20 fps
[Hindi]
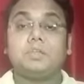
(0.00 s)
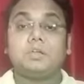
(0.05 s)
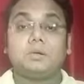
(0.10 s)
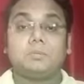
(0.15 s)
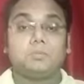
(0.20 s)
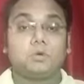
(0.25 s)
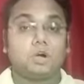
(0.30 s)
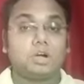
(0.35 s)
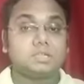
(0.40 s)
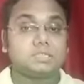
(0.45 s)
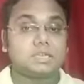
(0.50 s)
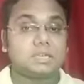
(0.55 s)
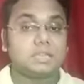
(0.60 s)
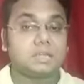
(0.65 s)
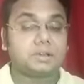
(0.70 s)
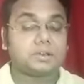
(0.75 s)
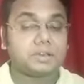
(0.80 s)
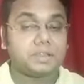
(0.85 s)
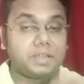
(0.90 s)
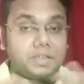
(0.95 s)
बहुत
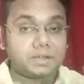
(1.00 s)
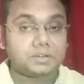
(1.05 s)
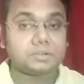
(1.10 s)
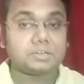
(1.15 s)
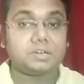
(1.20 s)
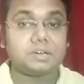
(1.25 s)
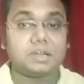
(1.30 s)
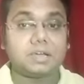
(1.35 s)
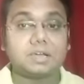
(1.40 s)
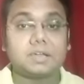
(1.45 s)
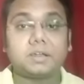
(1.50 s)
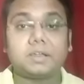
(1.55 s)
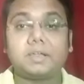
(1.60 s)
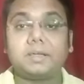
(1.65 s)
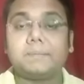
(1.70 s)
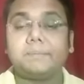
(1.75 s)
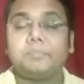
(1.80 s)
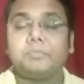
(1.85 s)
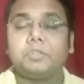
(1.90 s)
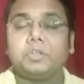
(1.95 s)
ज्यादा रिएक्ट ना
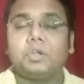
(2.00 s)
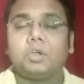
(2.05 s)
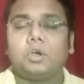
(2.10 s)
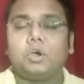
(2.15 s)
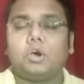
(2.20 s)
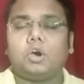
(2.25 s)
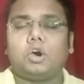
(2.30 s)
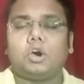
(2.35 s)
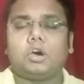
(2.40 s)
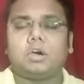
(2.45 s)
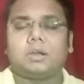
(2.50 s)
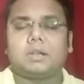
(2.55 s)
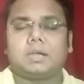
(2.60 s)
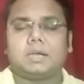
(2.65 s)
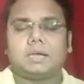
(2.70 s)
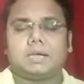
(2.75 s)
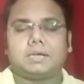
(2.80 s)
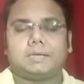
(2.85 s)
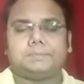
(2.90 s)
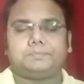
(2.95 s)
करें और
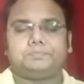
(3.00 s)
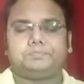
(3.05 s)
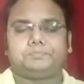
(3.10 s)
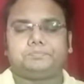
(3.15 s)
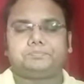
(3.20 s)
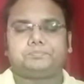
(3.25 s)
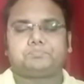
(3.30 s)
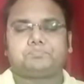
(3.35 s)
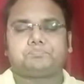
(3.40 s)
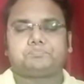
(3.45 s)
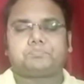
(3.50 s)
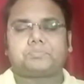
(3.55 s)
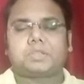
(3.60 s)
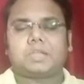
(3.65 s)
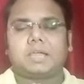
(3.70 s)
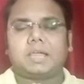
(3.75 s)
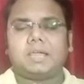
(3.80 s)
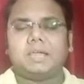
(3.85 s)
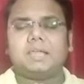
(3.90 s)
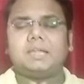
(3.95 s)
आ,
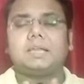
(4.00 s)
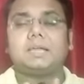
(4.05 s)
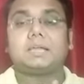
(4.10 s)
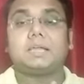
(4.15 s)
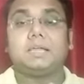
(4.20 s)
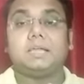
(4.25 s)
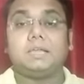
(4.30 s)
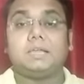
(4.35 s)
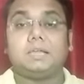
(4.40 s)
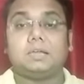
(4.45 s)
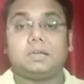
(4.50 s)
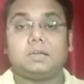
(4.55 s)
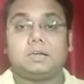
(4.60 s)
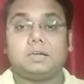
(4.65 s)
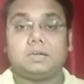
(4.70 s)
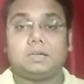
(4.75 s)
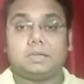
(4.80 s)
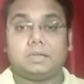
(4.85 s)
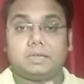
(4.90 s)
कहीं ना कहीं आ,